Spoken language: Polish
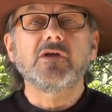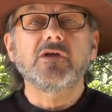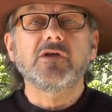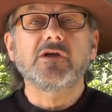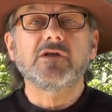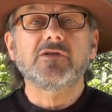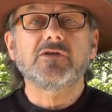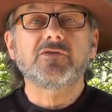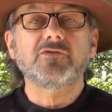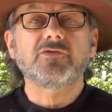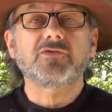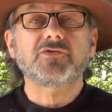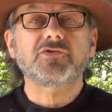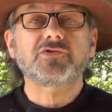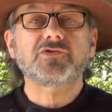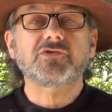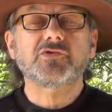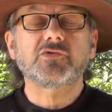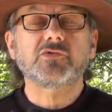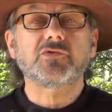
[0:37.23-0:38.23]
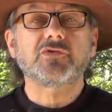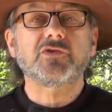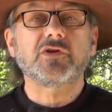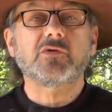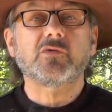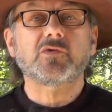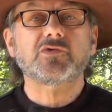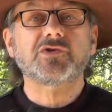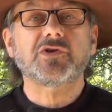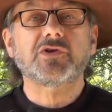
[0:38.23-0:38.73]
Jeden dotyczył
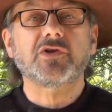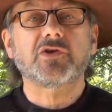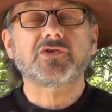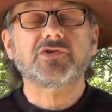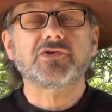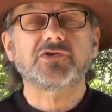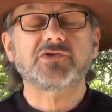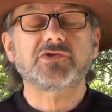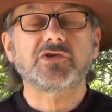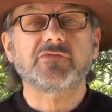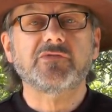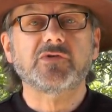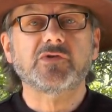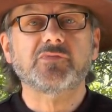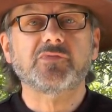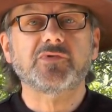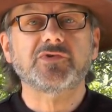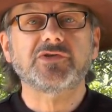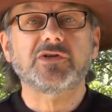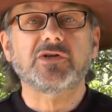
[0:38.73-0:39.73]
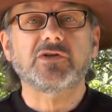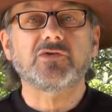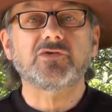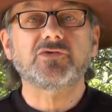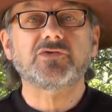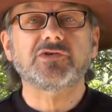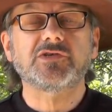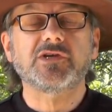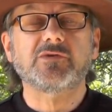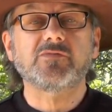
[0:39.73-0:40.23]
nałożenia częściowe
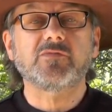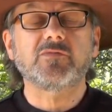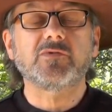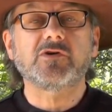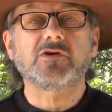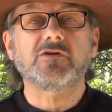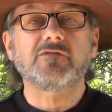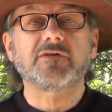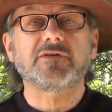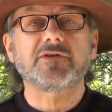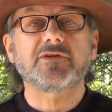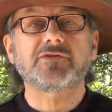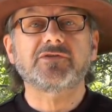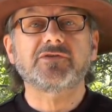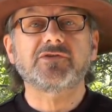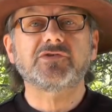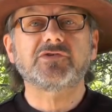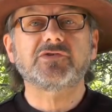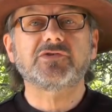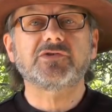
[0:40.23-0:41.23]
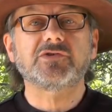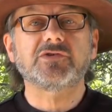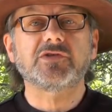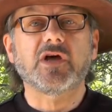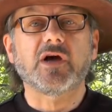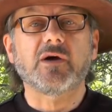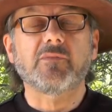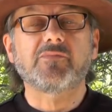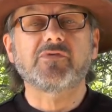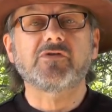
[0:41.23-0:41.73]
odpowiedzialności za publikowane treści
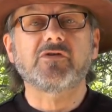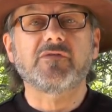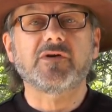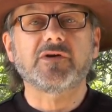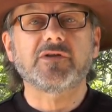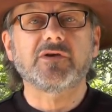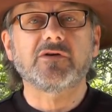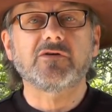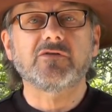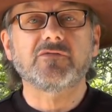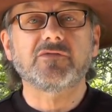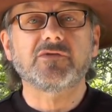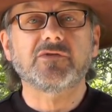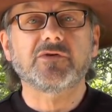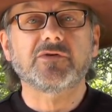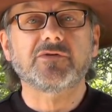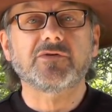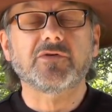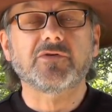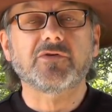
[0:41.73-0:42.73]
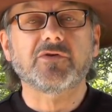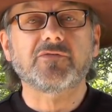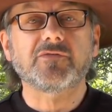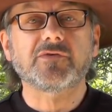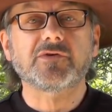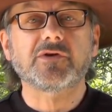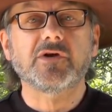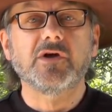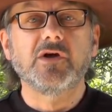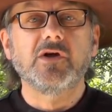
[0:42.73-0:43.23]
na prowajderów
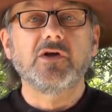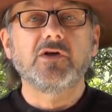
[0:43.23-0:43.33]
internetowych,